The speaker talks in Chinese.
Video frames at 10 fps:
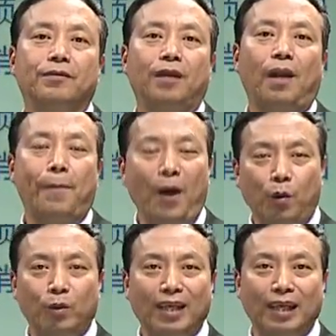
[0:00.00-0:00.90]
它的
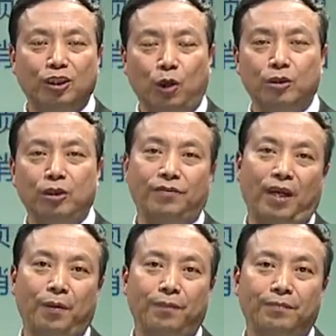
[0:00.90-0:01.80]
标准呢走的应付
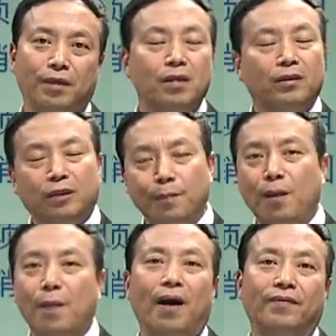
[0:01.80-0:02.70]
账款，真
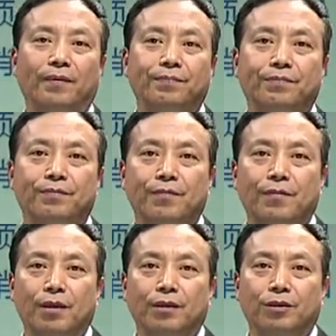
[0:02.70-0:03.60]
没办法。
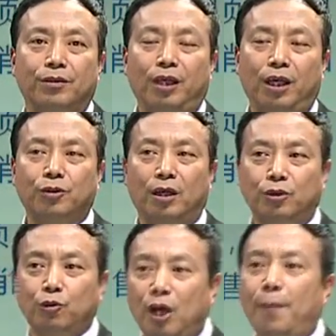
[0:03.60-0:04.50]
所以说
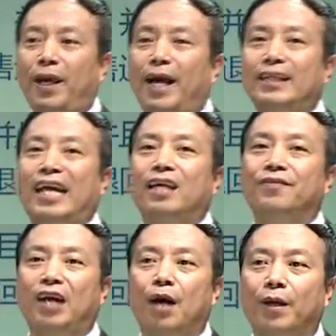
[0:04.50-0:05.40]
最不应该带应
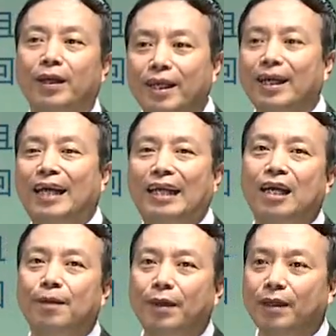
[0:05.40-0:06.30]
付账款，应该带
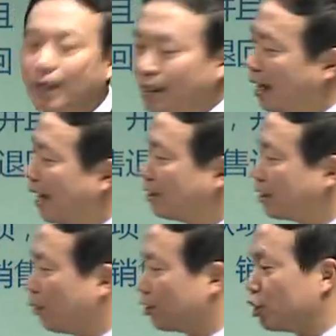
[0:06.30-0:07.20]
什么？应该
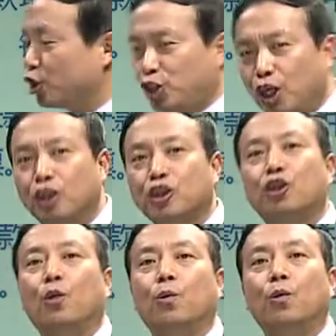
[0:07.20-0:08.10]
走的是应
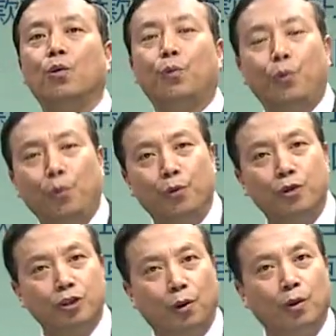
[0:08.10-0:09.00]
收预
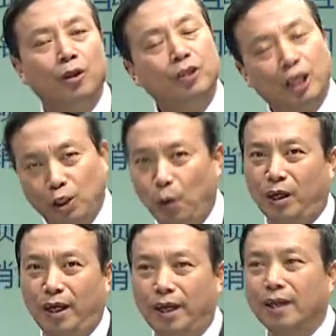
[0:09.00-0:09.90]
收，你都
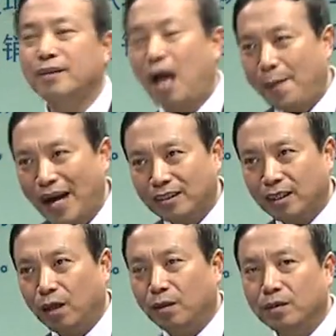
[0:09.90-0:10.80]
可以，哪怕
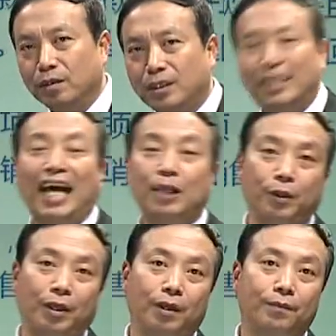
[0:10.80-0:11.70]
走其他都
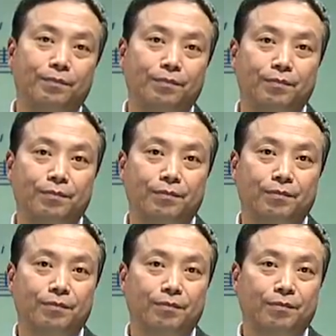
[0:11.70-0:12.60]
可以，
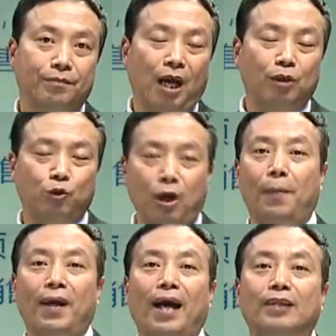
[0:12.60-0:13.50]
但最
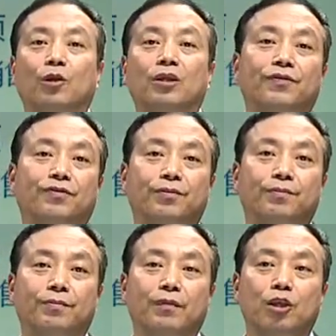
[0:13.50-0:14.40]
不应该走应付。
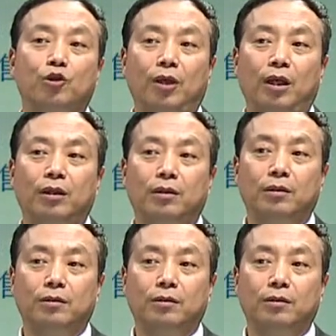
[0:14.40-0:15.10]
所以